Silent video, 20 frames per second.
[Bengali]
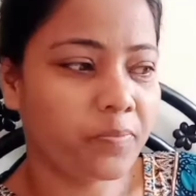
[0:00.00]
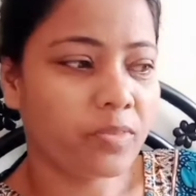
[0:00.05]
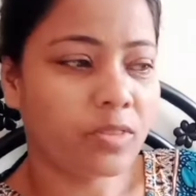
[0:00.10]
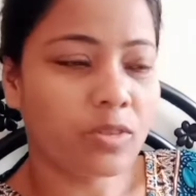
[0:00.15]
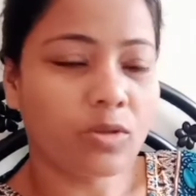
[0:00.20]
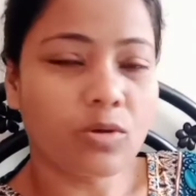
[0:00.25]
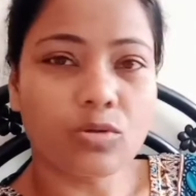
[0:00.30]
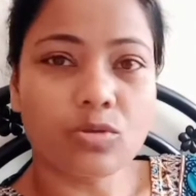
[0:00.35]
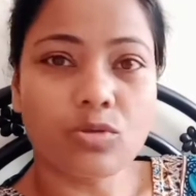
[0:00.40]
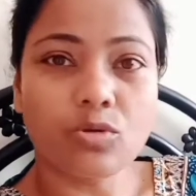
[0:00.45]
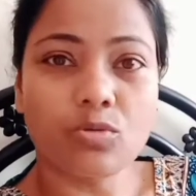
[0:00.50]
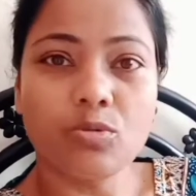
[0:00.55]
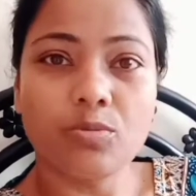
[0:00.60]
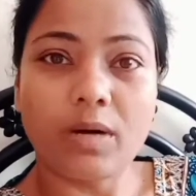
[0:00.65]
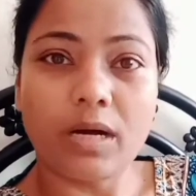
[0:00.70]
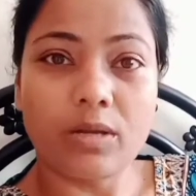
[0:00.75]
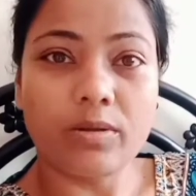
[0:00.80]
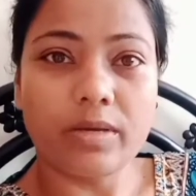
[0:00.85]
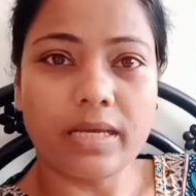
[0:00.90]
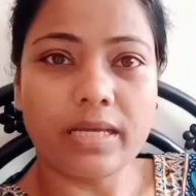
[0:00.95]
তো তবু
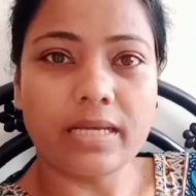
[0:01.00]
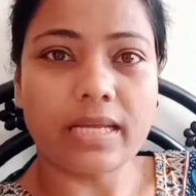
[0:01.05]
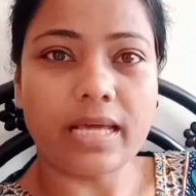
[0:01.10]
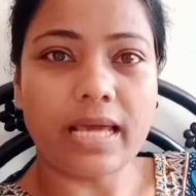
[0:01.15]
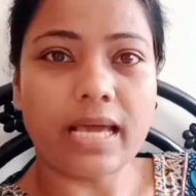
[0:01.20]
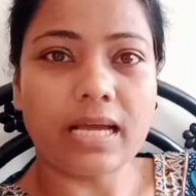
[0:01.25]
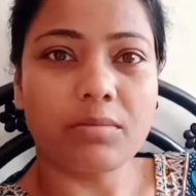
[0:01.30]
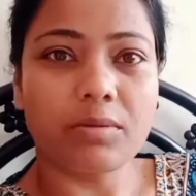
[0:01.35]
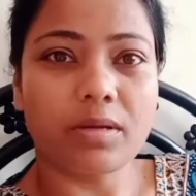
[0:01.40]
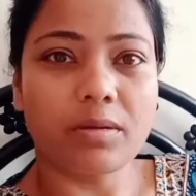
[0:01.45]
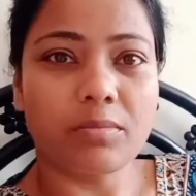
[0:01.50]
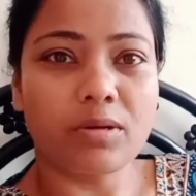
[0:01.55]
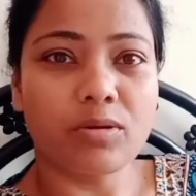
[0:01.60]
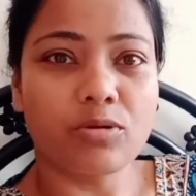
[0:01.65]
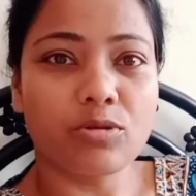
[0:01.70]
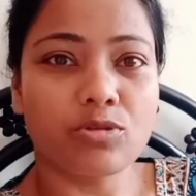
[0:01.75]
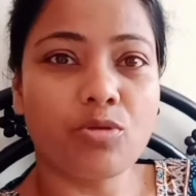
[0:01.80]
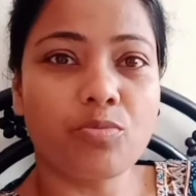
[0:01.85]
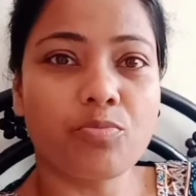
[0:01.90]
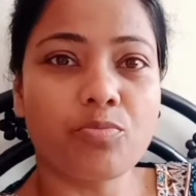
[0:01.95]
ভালো এটা একবার আমার
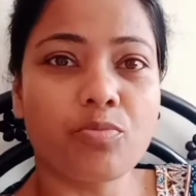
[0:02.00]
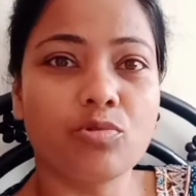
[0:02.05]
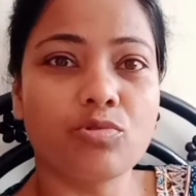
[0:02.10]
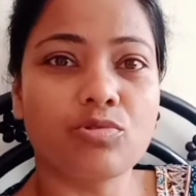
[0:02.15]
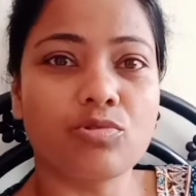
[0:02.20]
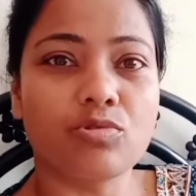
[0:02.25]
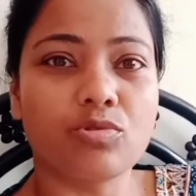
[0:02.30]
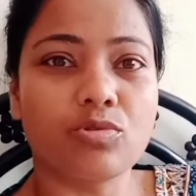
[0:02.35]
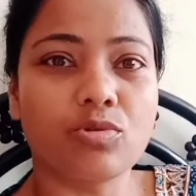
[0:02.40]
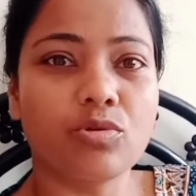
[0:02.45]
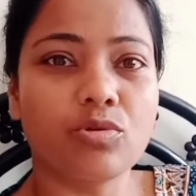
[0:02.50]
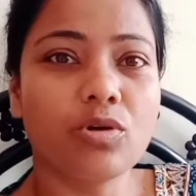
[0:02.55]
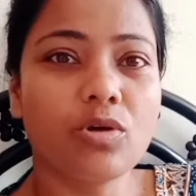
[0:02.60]
হয়েছিল পোস্ত